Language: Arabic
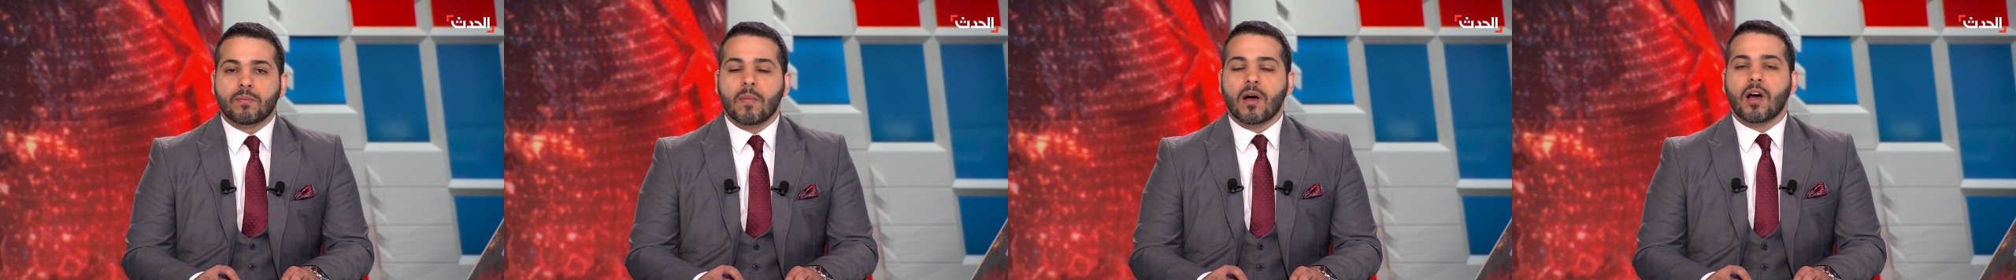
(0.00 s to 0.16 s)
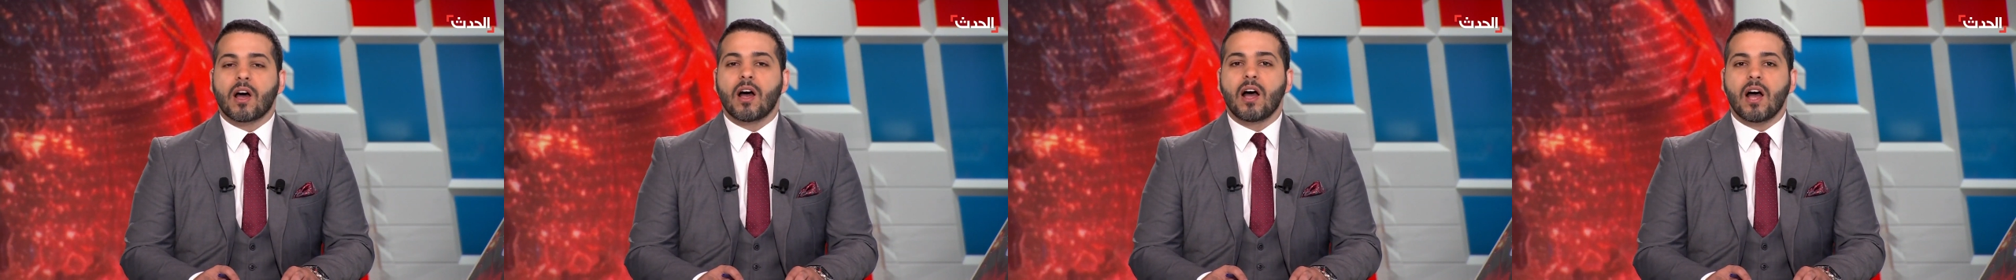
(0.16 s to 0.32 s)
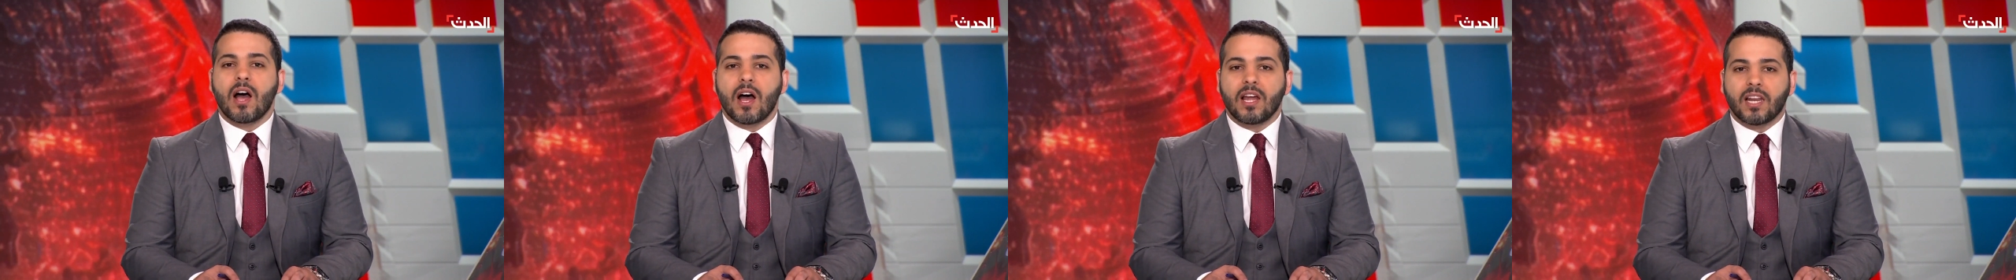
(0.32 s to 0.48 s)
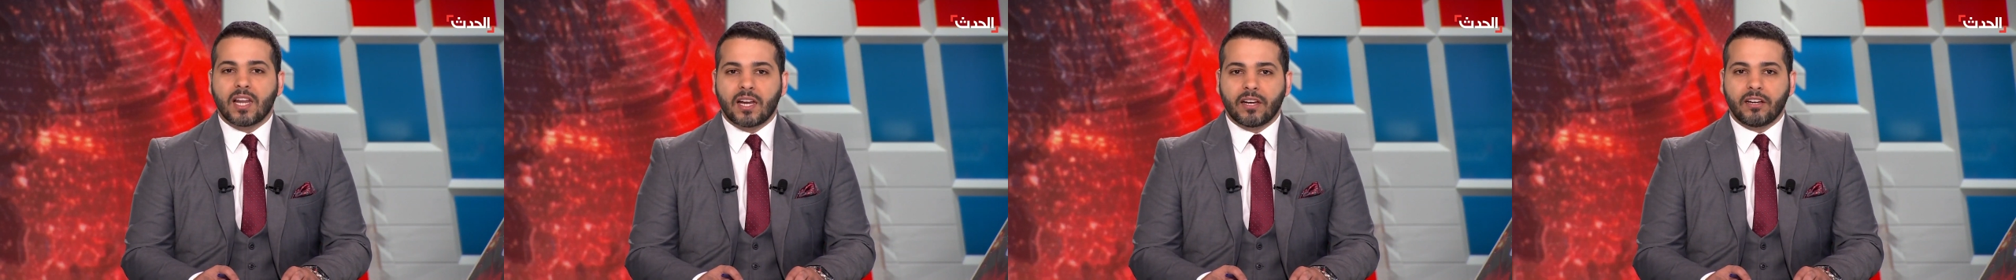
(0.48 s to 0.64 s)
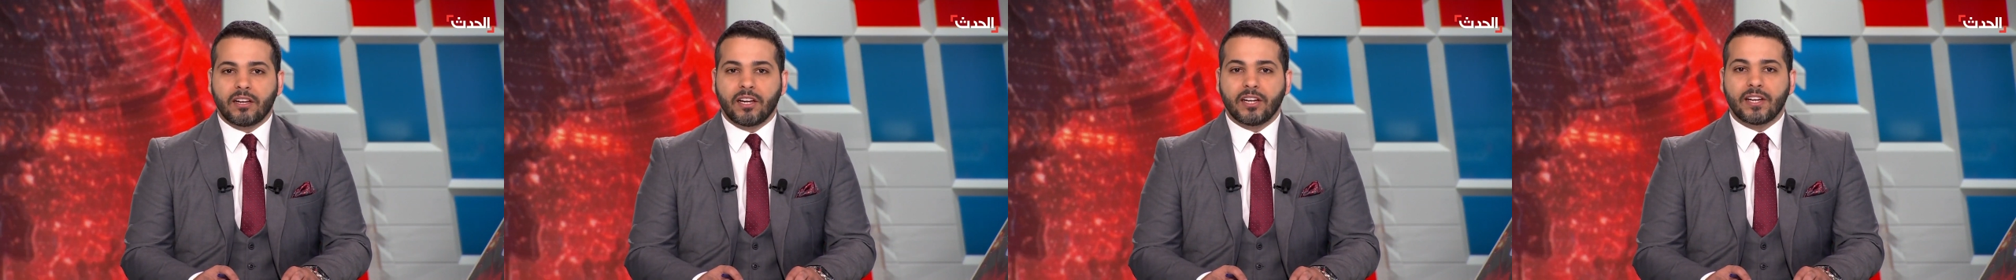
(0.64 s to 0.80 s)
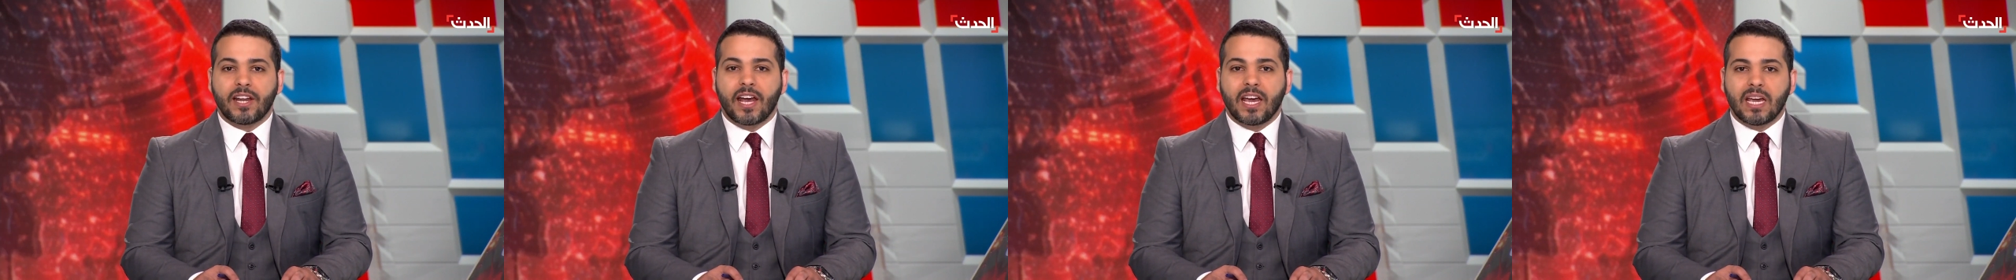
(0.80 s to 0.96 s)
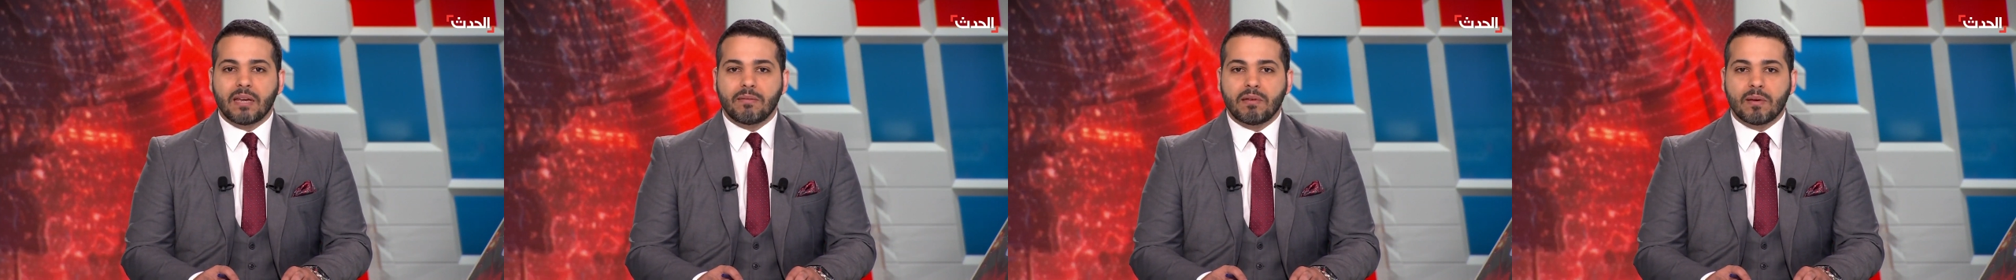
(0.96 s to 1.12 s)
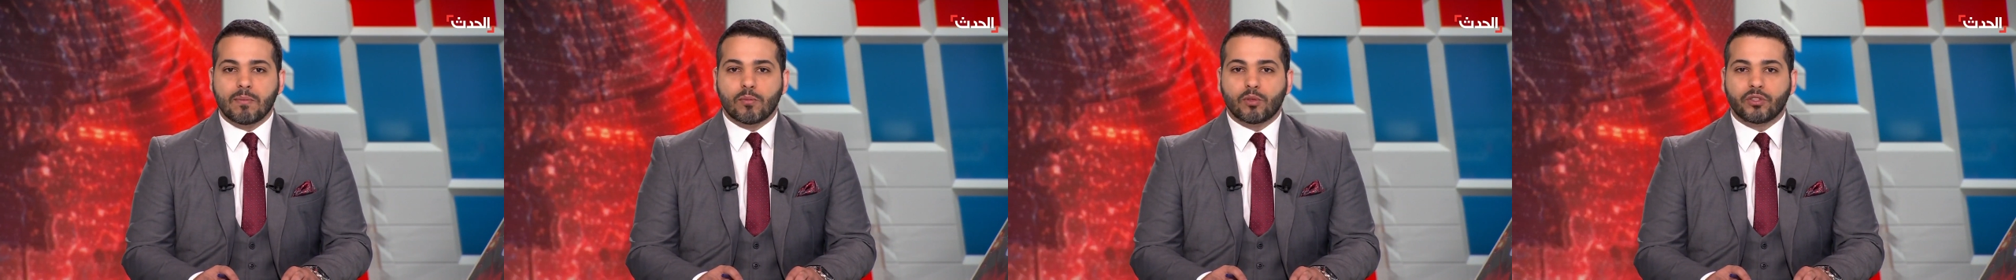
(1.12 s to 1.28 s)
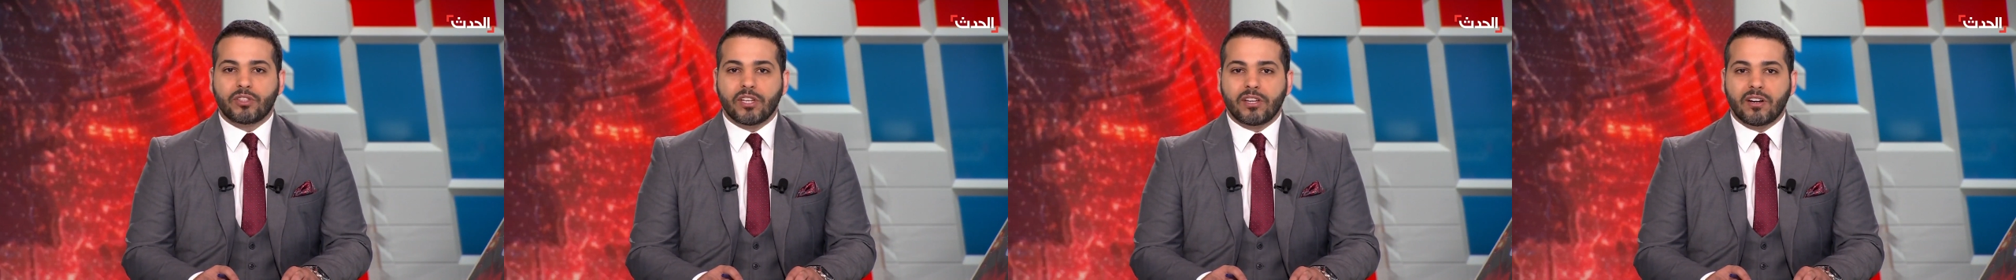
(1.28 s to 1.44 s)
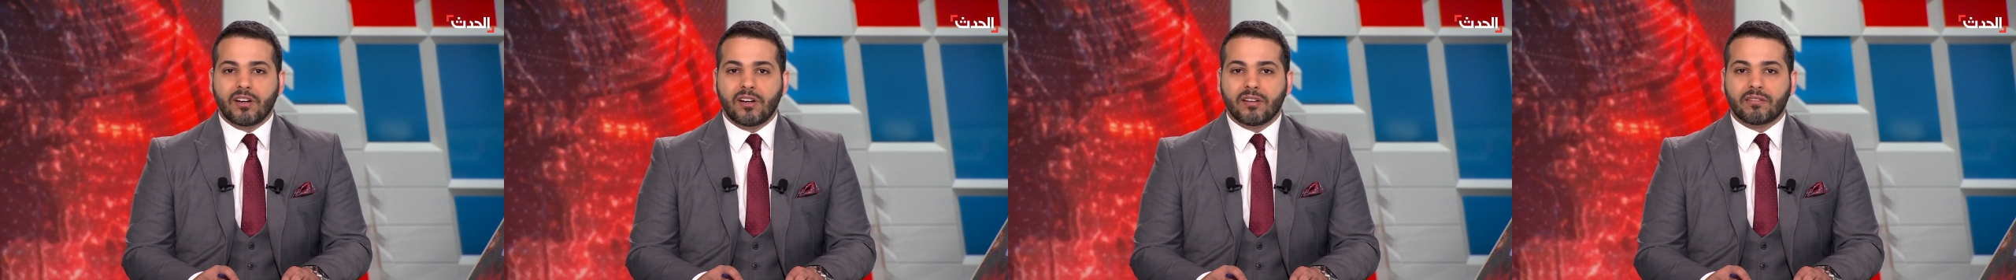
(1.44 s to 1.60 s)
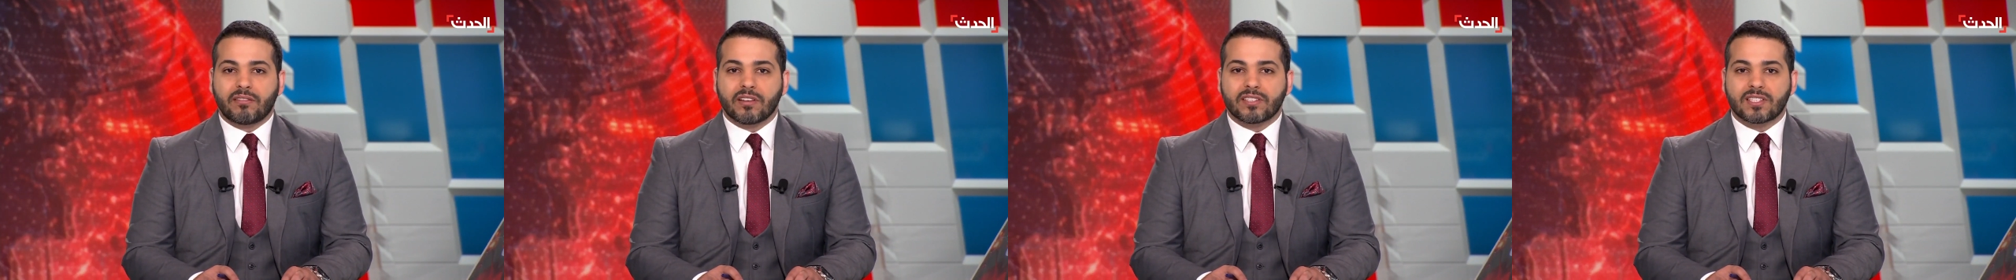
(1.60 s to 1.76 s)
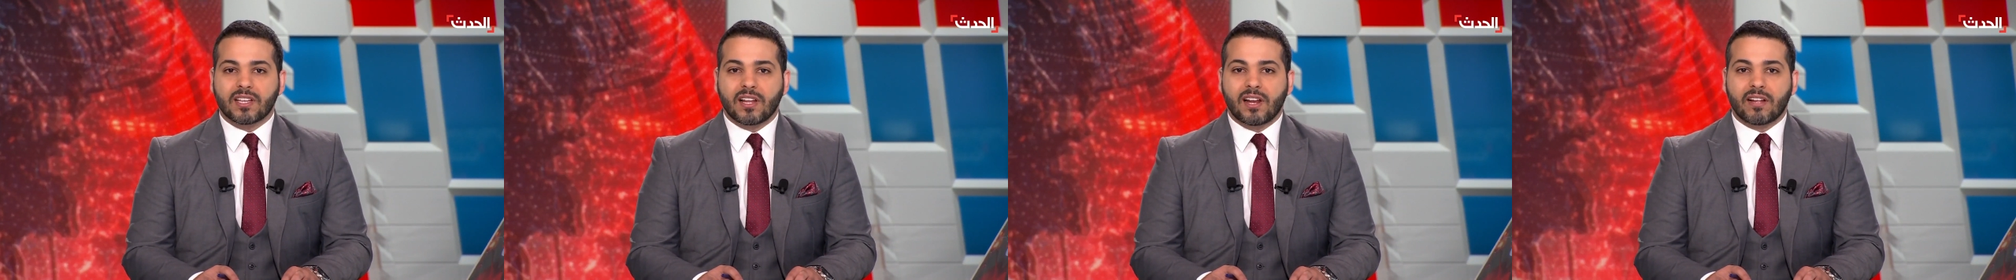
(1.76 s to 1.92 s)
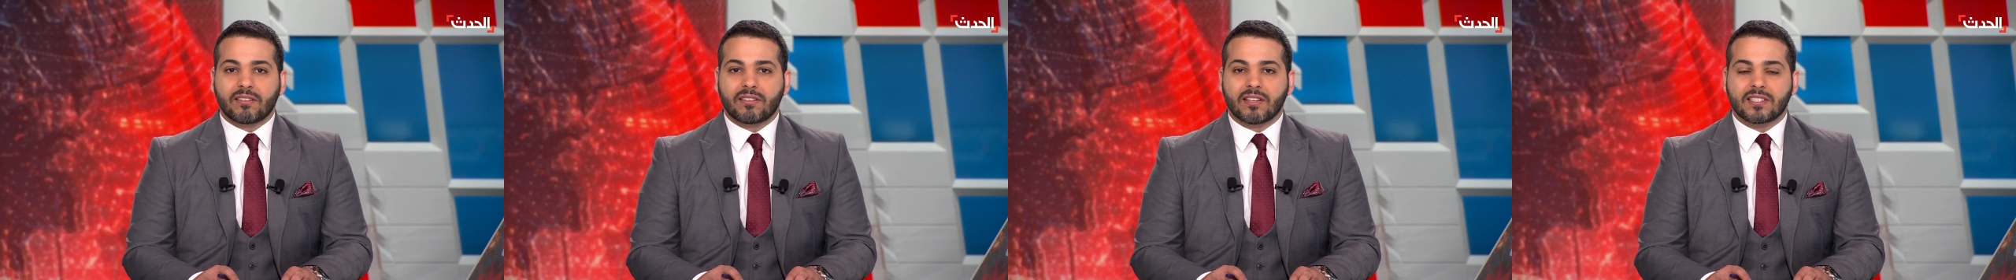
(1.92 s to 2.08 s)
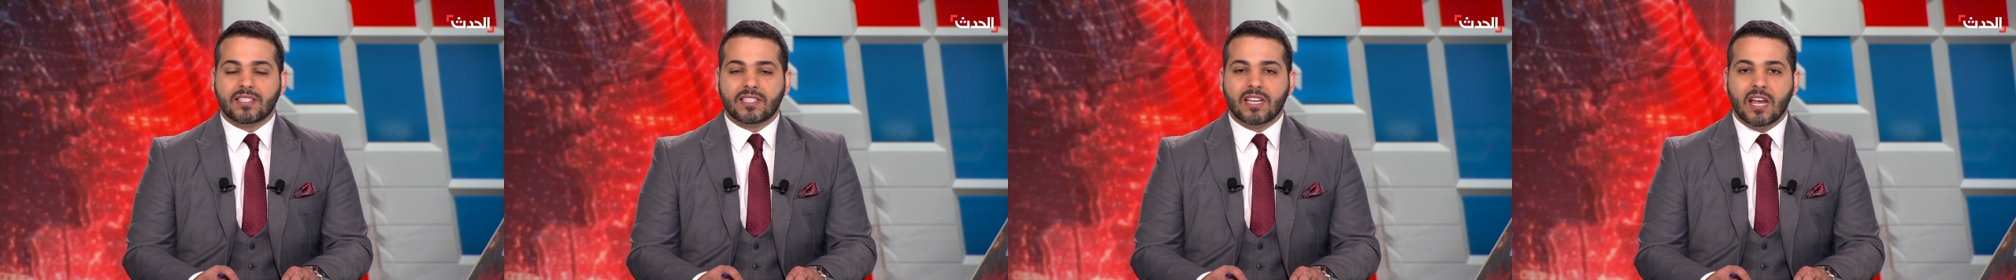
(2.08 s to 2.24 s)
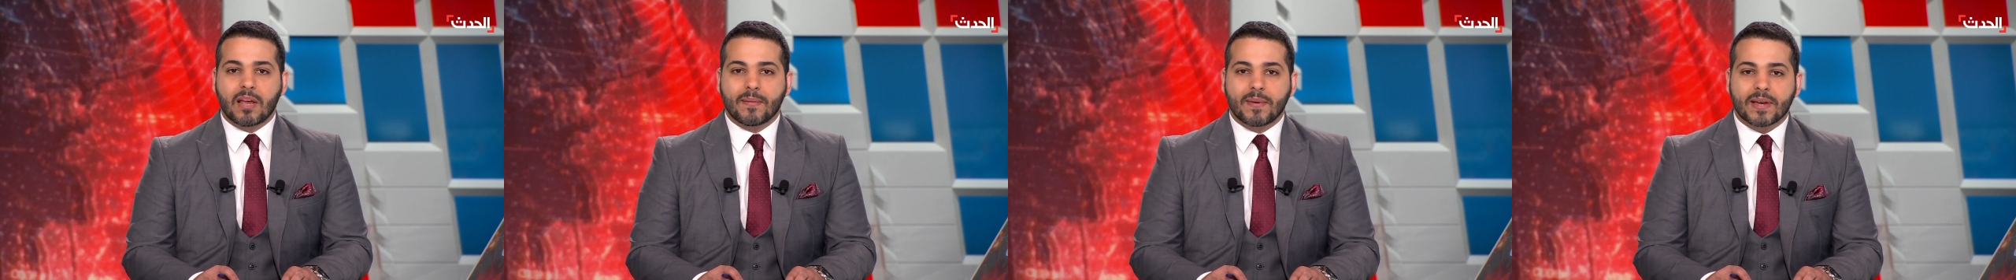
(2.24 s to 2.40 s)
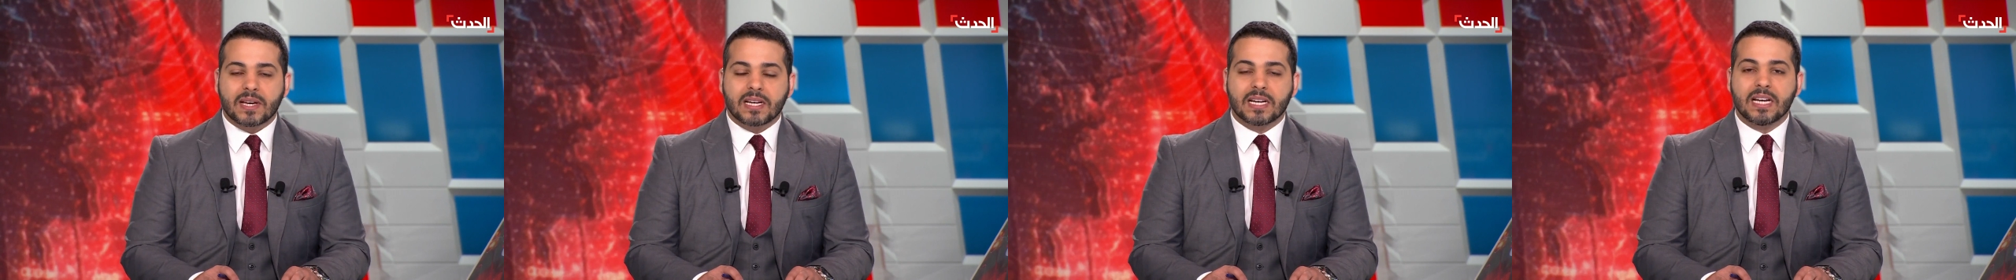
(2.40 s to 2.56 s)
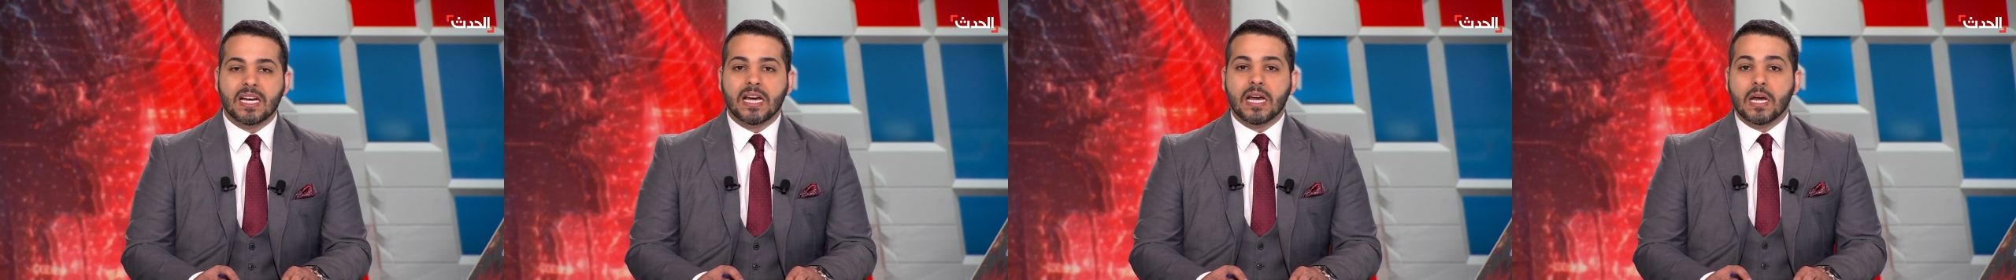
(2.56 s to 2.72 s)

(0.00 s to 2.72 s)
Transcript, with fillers: مقالا لنائب مدير الاتصالات السابق